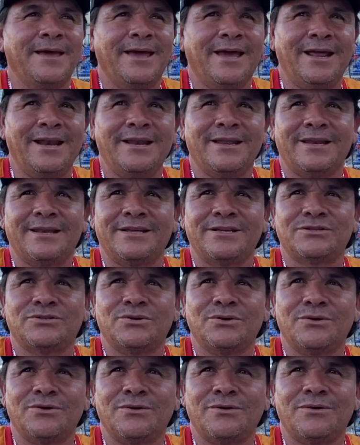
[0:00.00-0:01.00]
el
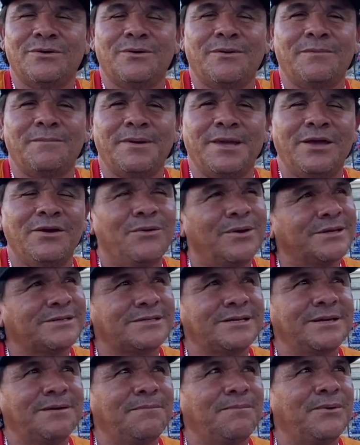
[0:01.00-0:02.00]
inicio mío
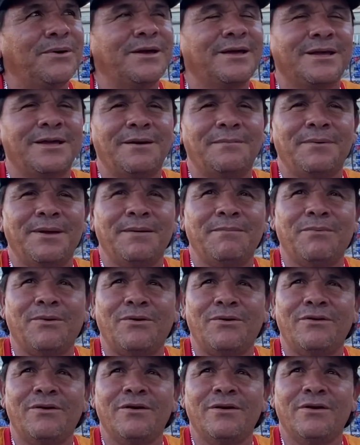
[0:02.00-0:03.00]
así pues en el
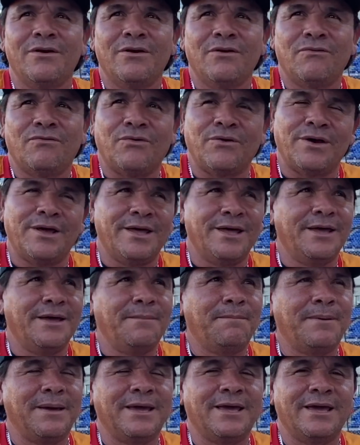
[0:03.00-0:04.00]
béisbol fue de
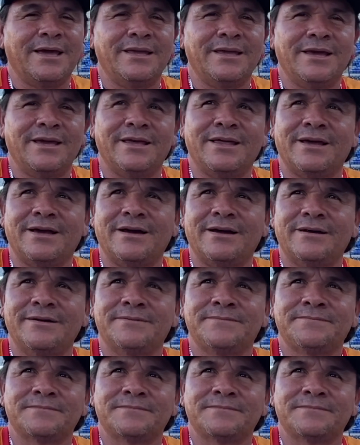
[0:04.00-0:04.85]
pequeña edad.